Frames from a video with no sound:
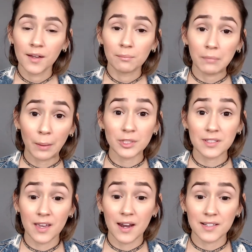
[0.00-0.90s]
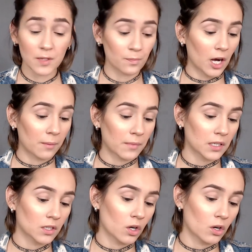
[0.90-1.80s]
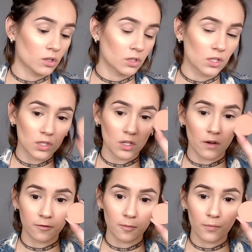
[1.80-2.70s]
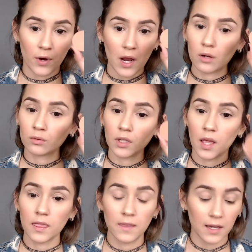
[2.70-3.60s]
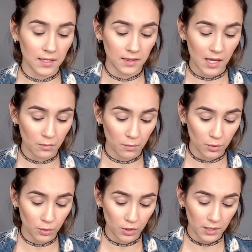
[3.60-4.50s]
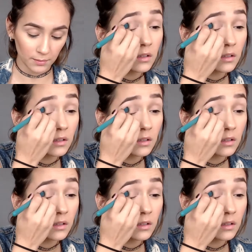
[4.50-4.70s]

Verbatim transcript: Vamos a sellar este primer con Soft Brown de Time on Beauty.